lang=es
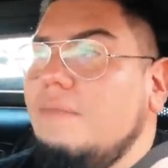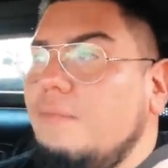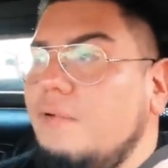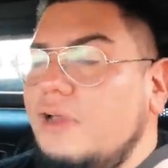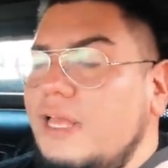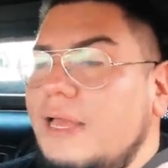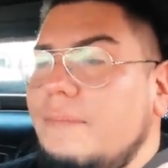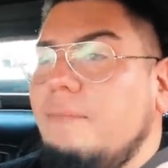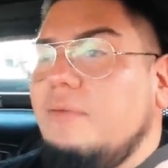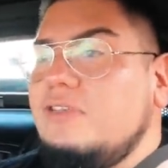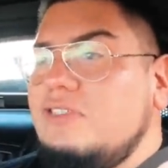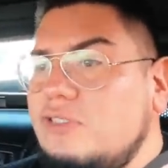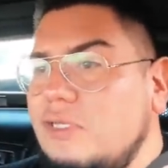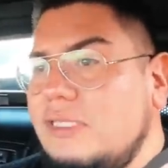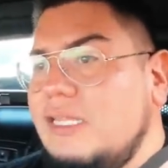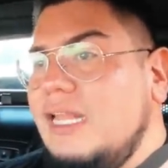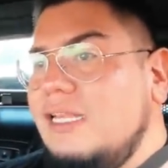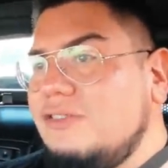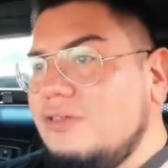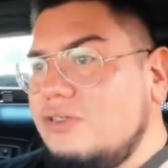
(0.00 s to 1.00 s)
voy a
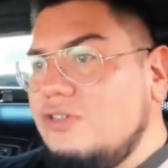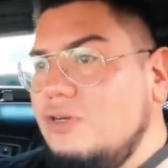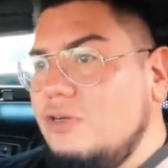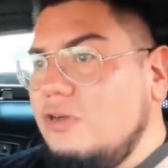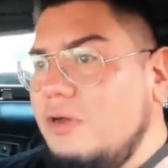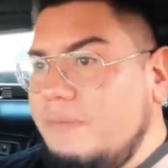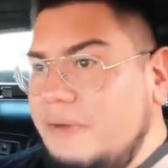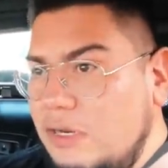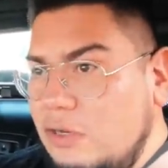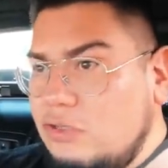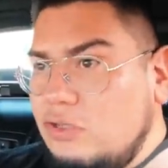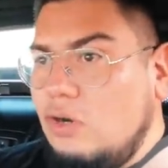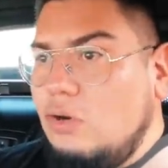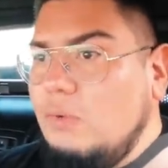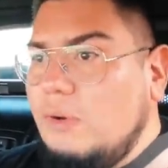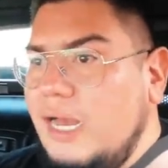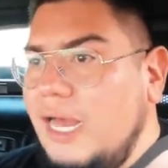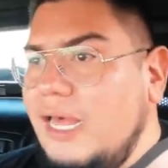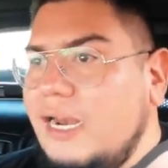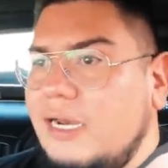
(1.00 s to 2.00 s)
posicionar el suction cup en otro
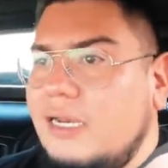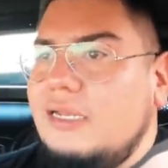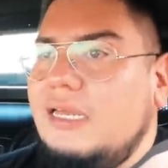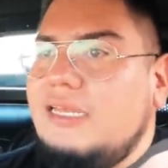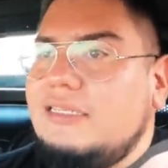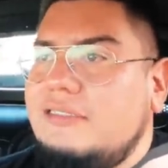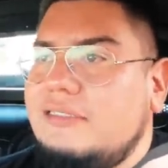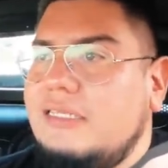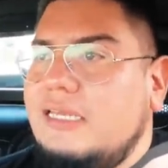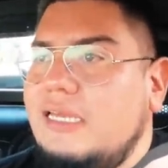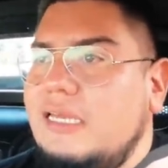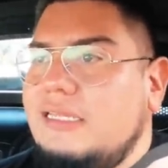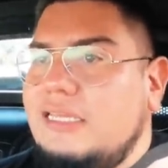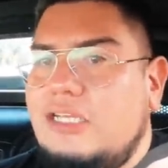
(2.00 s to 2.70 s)
lugar. Este,